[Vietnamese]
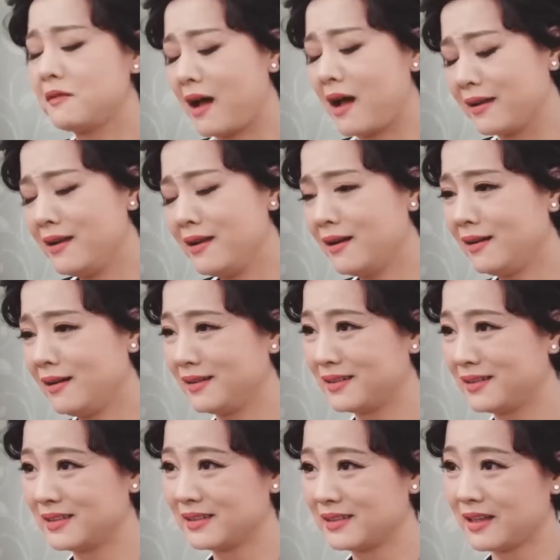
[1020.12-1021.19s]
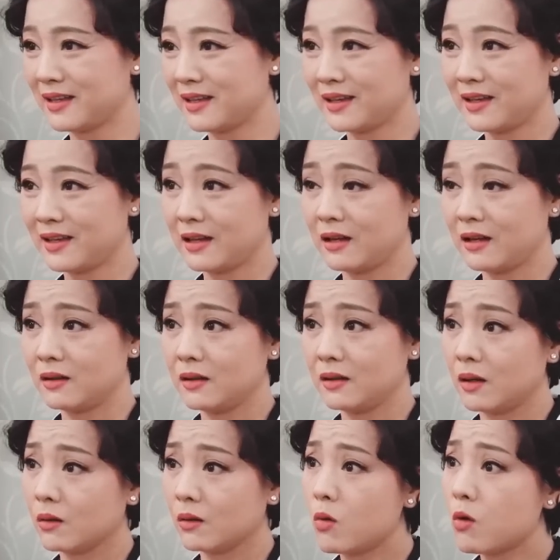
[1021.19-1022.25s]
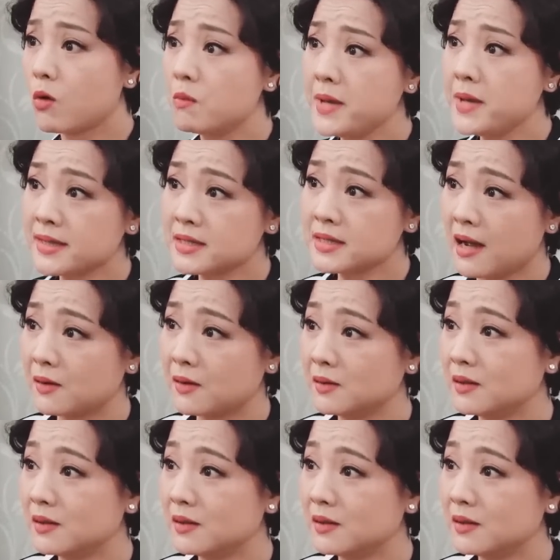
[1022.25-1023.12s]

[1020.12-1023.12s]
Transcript: phải đó cô không biết sao